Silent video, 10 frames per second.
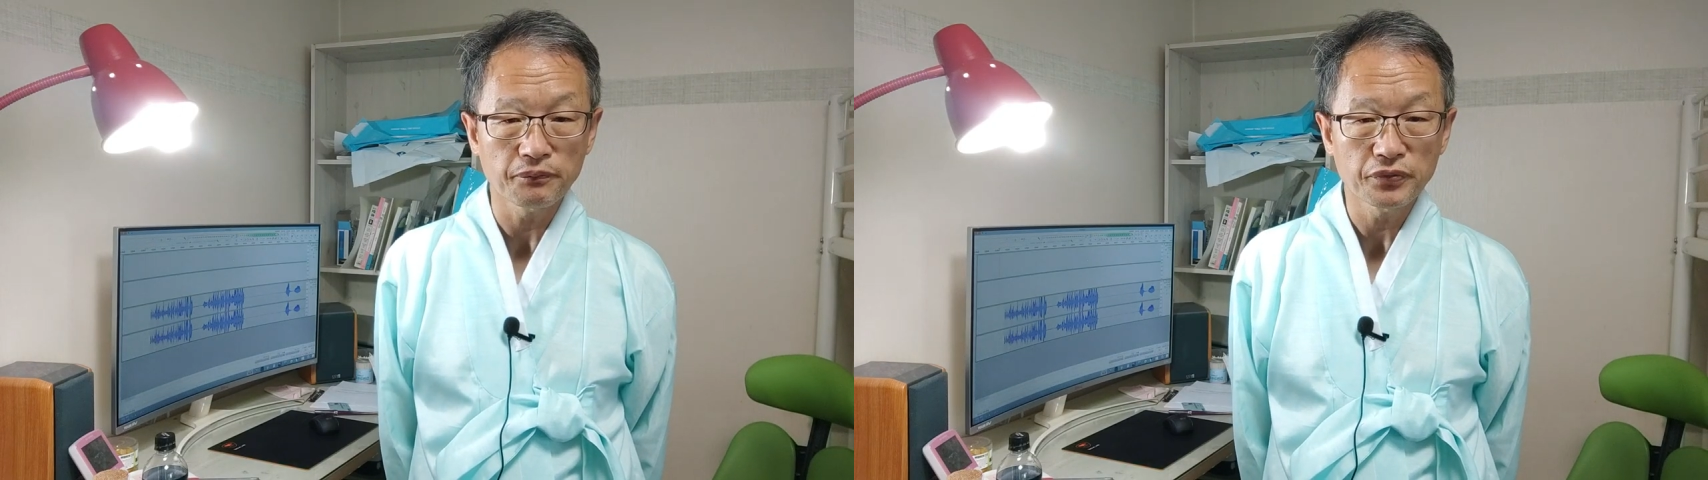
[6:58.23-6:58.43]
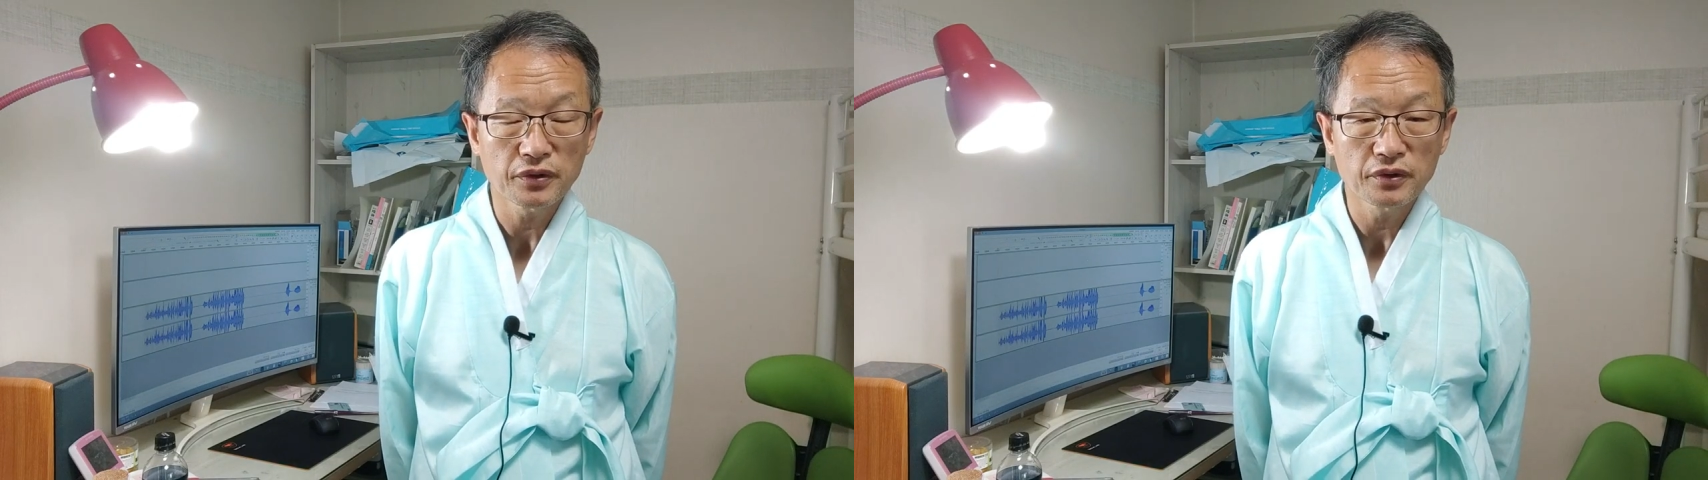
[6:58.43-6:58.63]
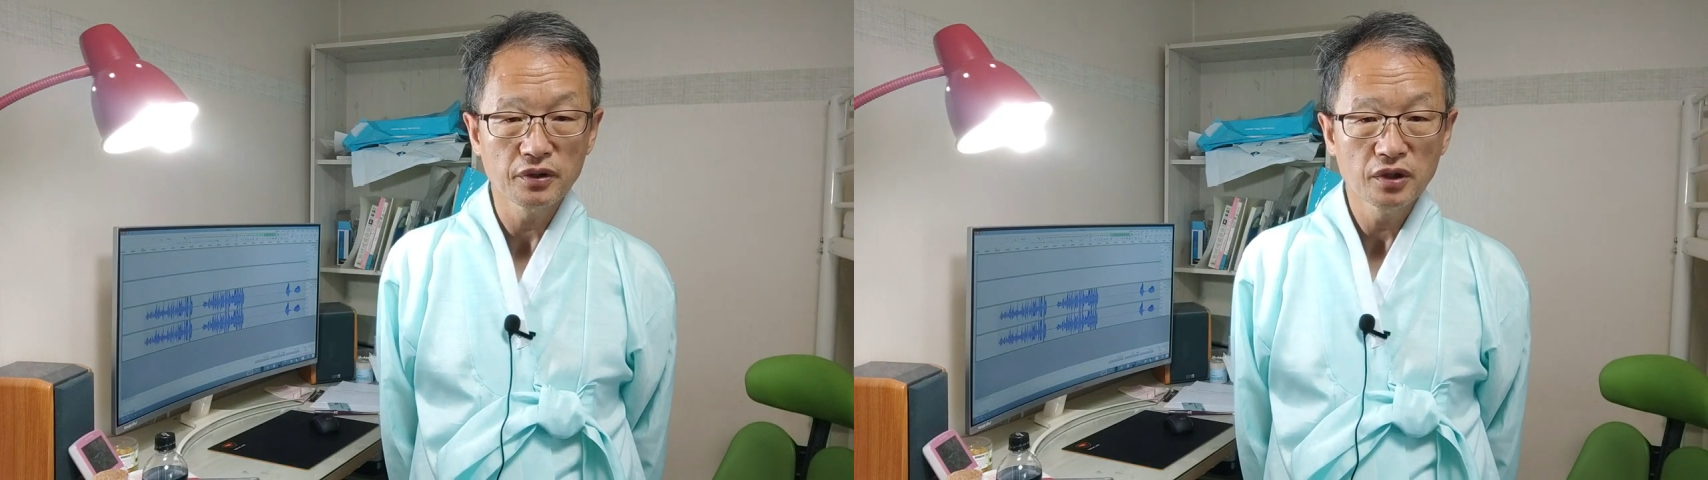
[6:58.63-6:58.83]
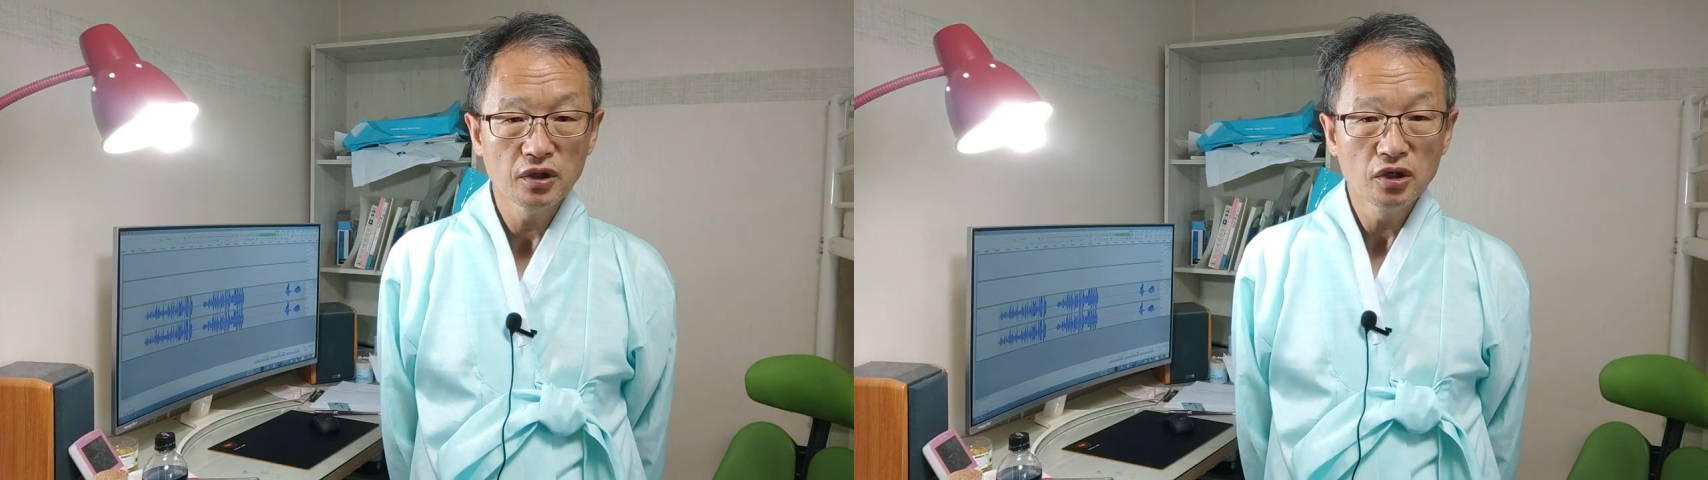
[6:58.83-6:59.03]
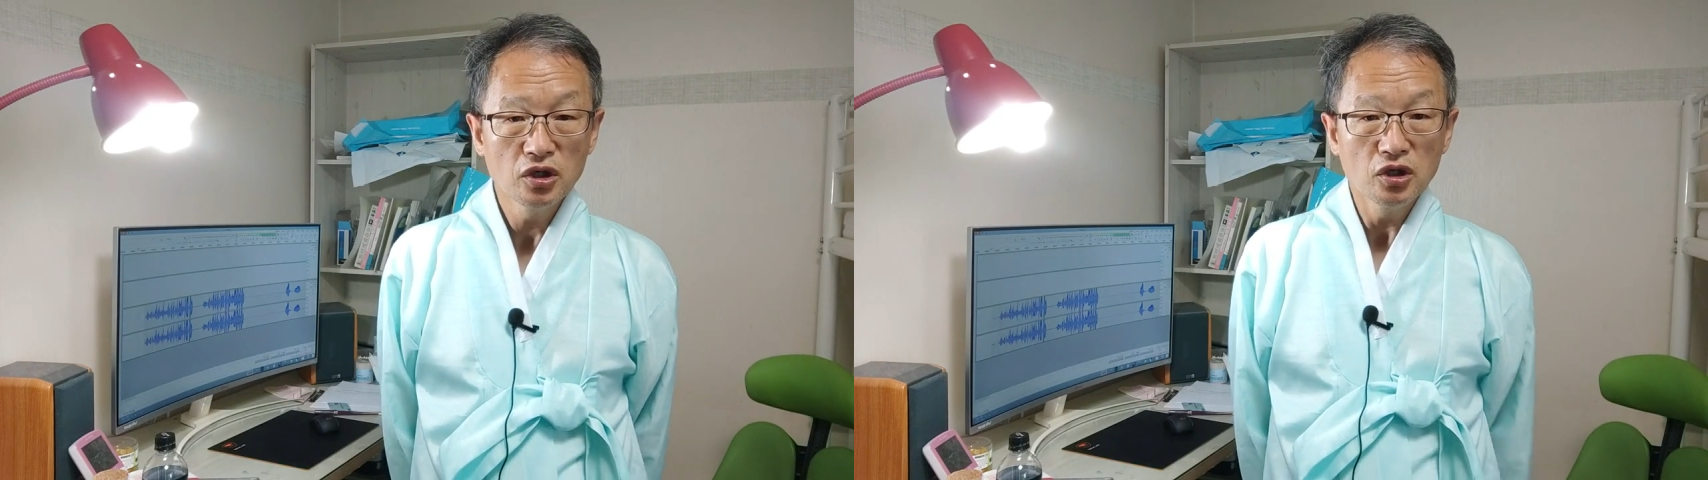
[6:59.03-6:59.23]

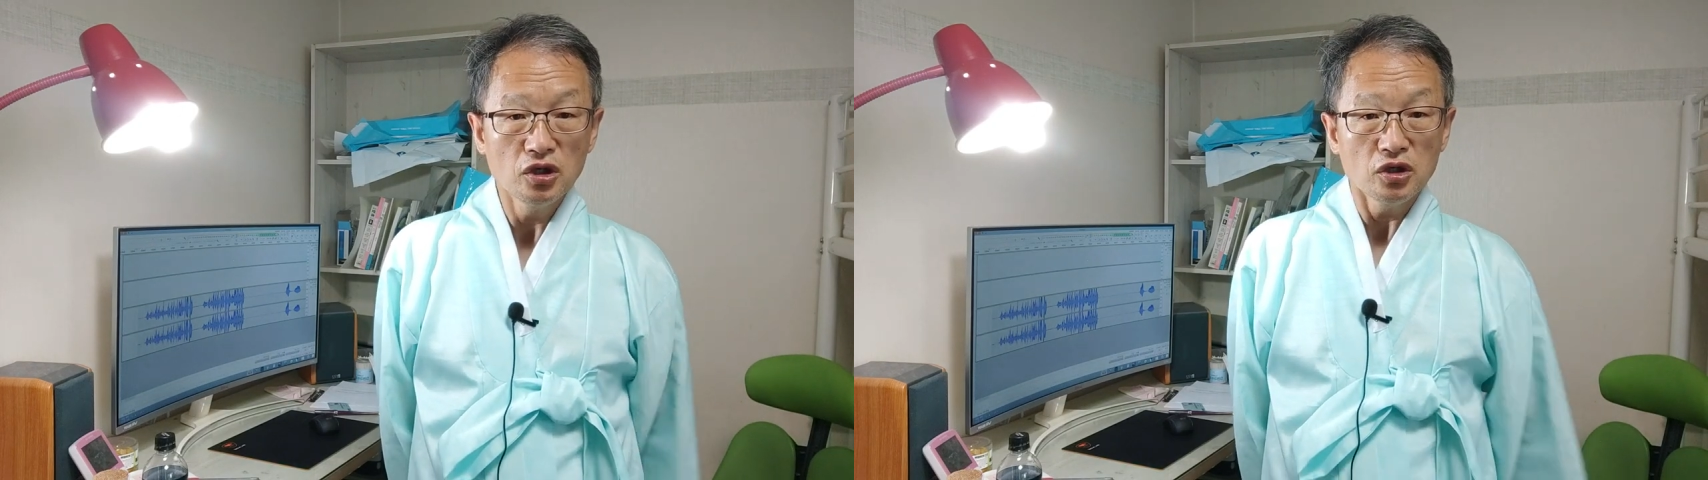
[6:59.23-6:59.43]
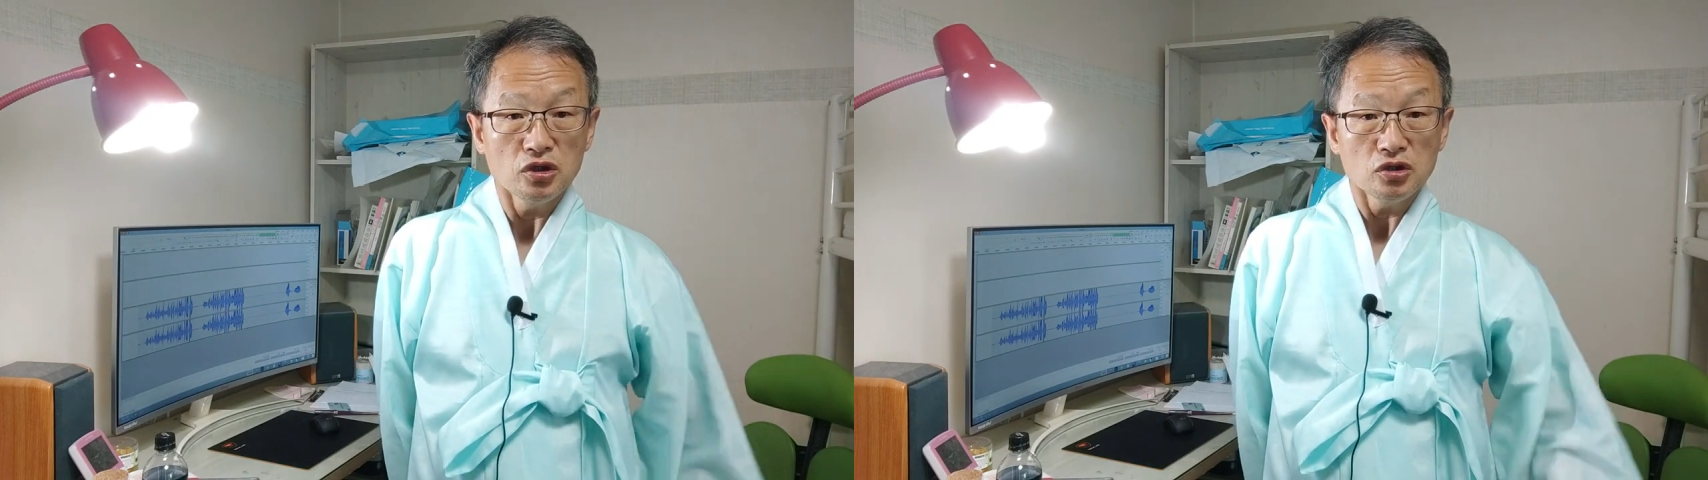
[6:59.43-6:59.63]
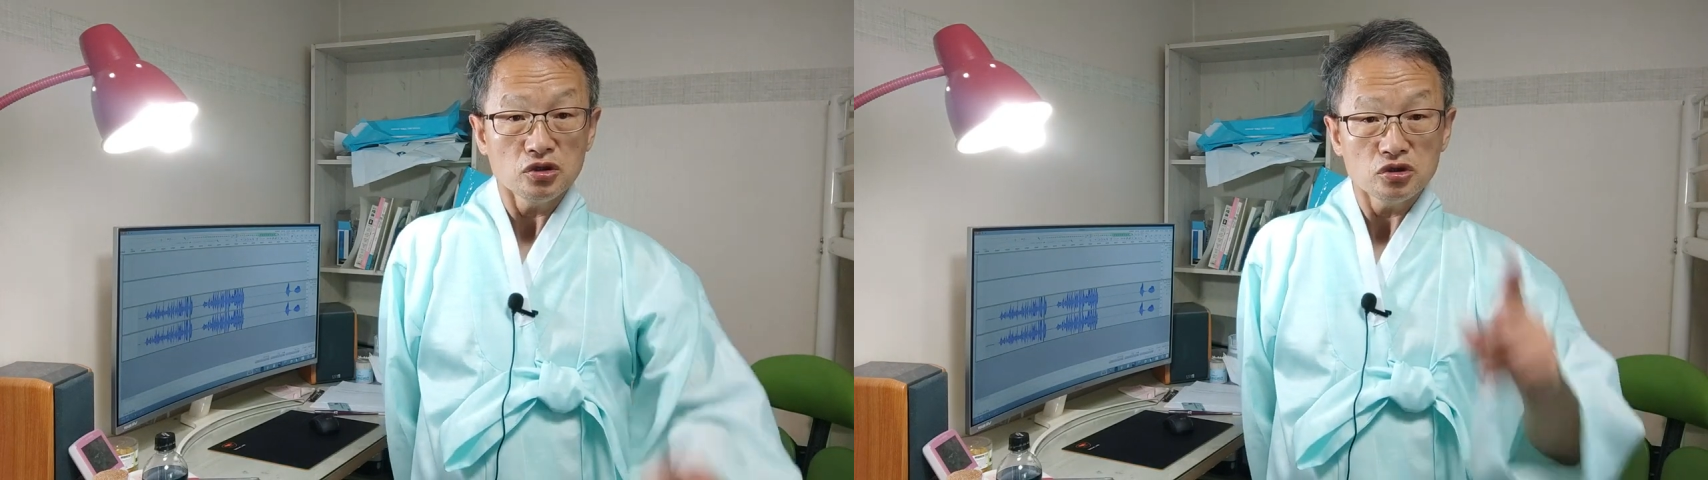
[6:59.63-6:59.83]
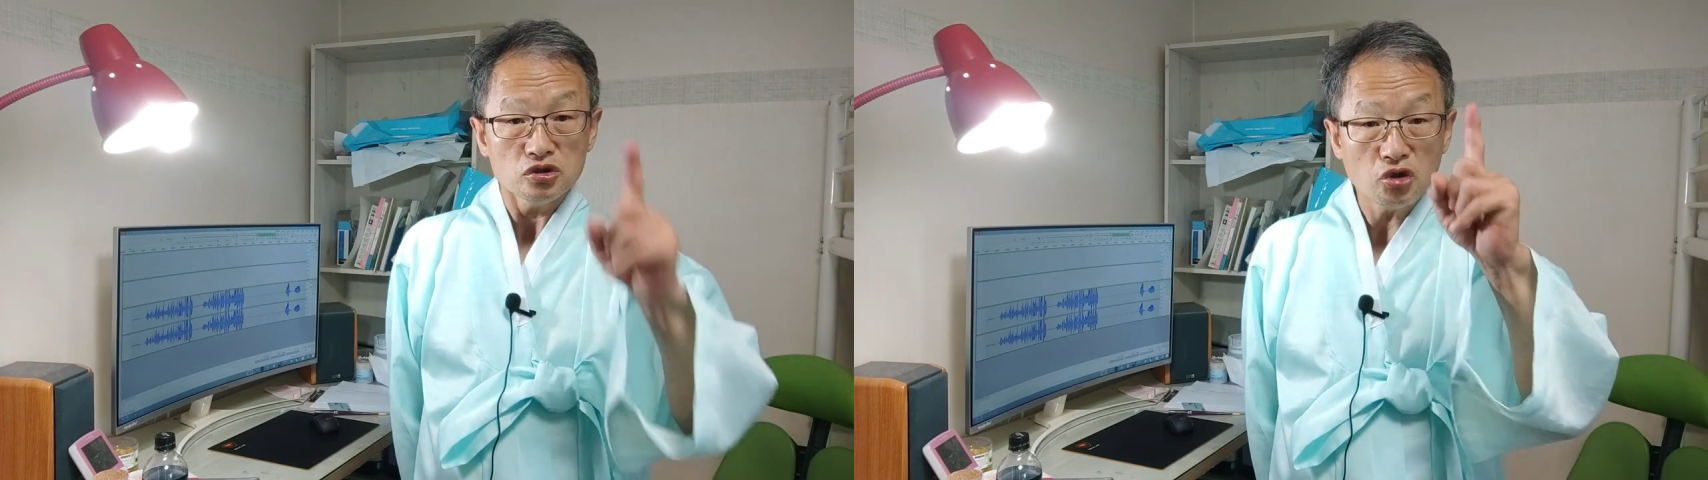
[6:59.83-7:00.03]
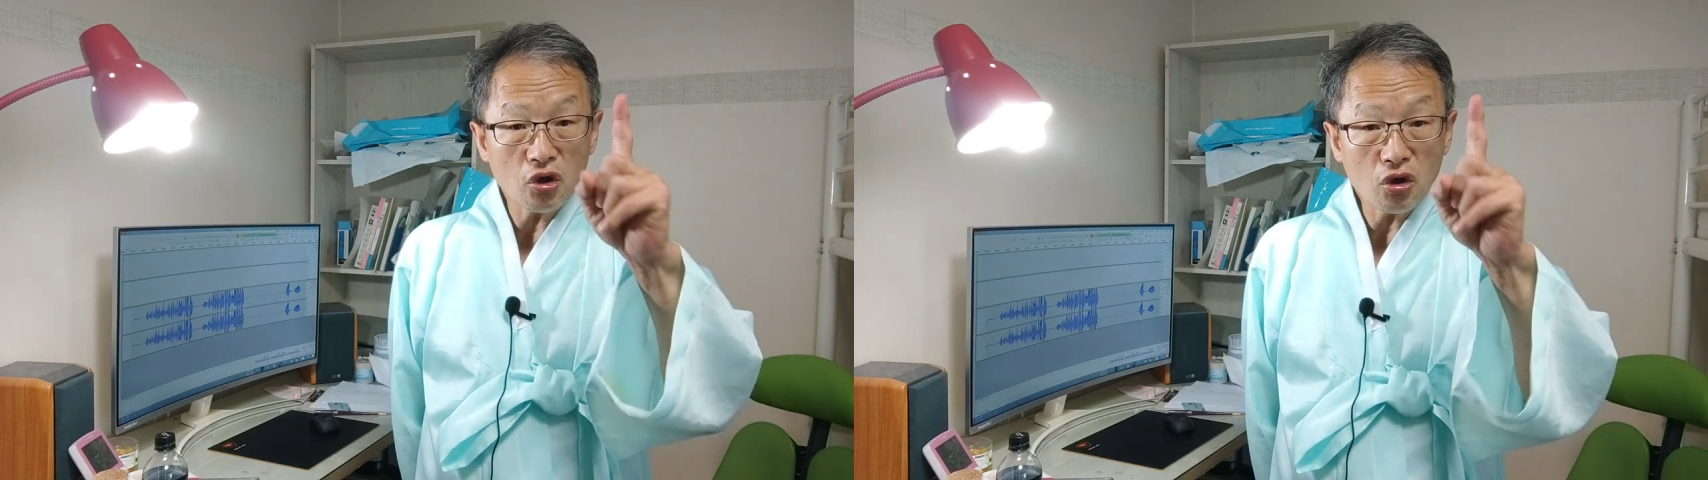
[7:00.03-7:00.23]

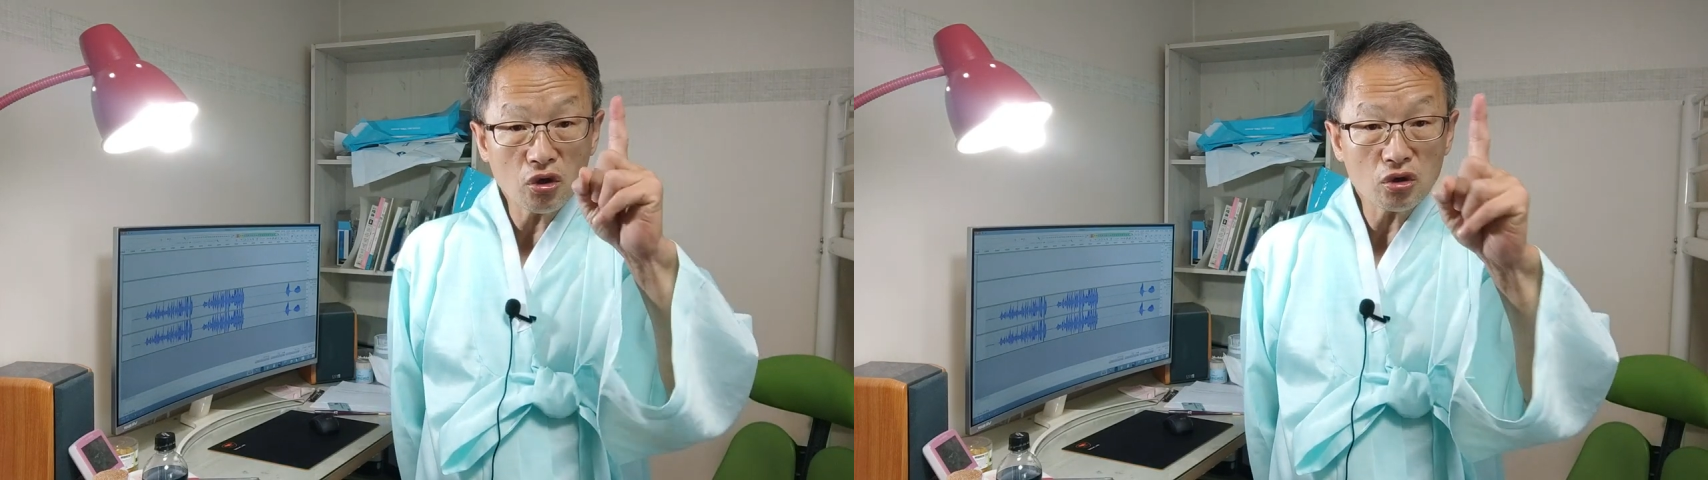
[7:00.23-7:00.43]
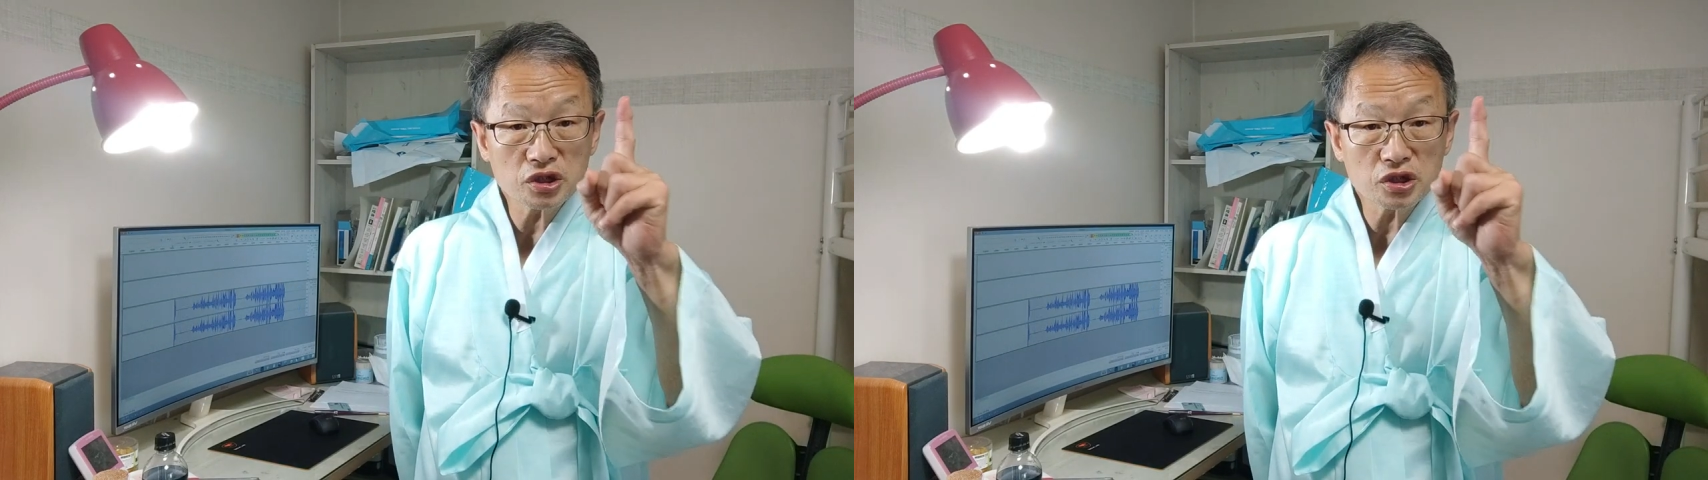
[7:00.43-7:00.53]
제일